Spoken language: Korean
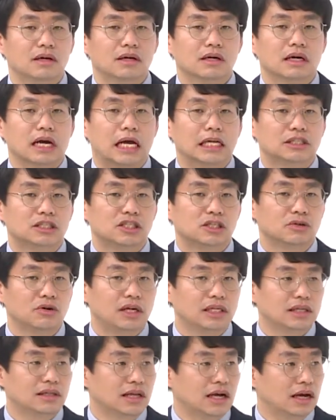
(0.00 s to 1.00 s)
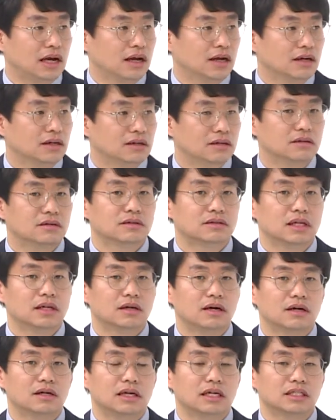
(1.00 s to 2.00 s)
가치관이다 음. 이렇게
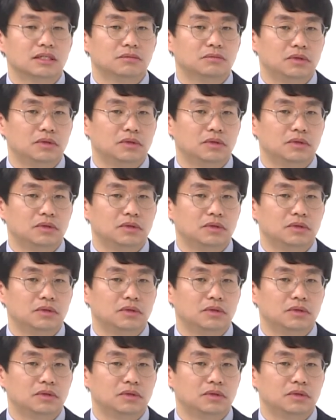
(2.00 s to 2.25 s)
생각을 하시면